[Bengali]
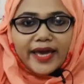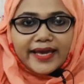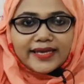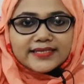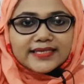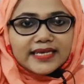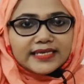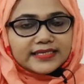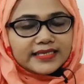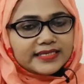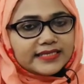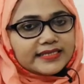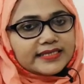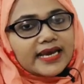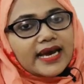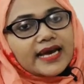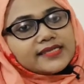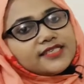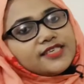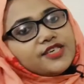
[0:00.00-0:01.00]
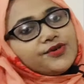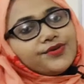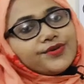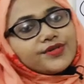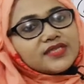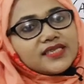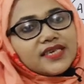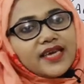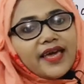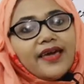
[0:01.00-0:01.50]
এই সেন্টেন্সটা আছে
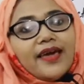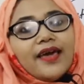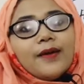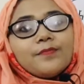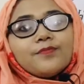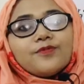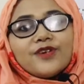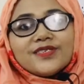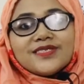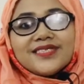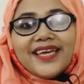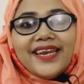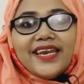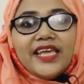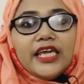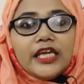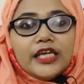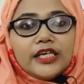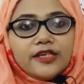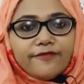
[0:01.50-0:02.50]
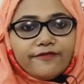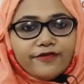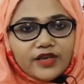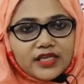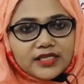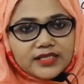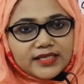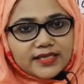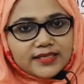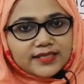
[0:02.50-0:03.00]
হচ্ছে প্রেজেন্ট
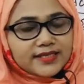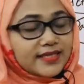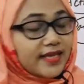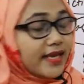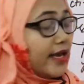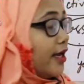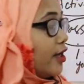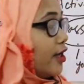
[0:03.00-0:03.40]
ইনডেফিনিট টেন্সে